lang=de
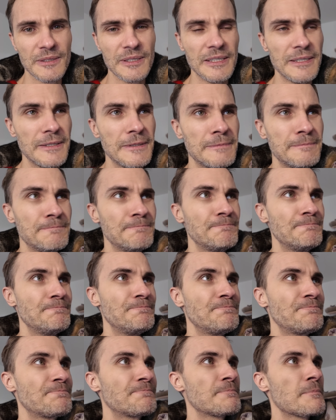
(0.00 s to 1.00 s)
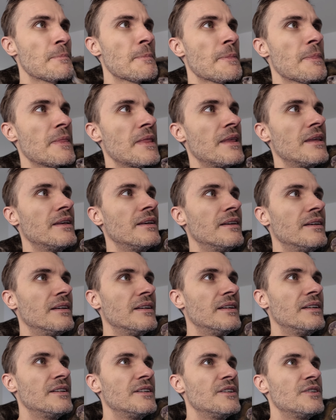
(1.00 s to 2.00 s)
Ähm,
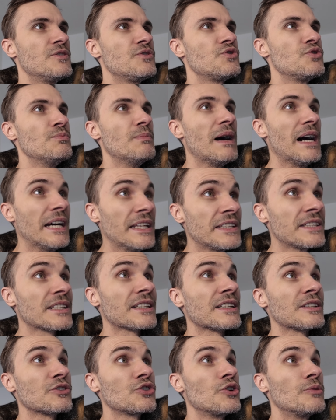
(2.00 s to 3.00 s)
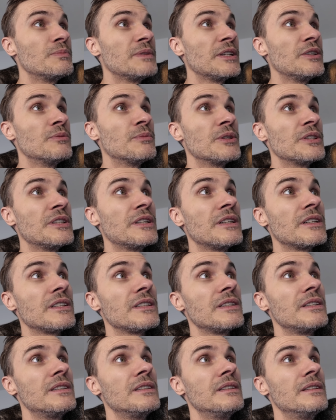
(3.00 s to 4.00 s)
zum anderen kommen dann immer noch
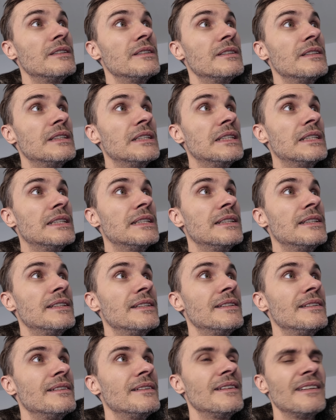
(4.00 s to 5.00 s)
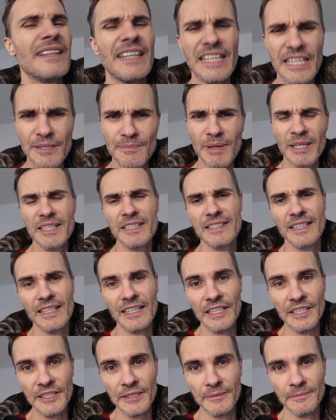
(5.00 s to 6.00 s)
ich mache das
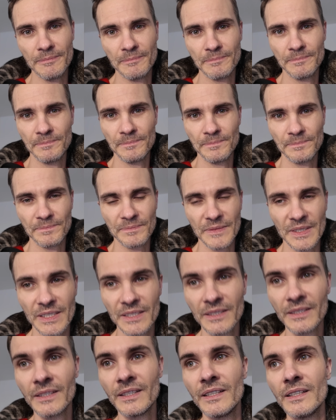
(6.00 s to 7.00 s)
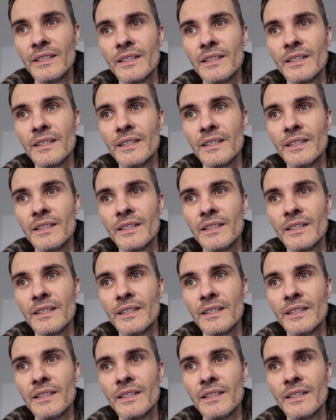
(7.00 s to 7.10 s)
alleine. Ne?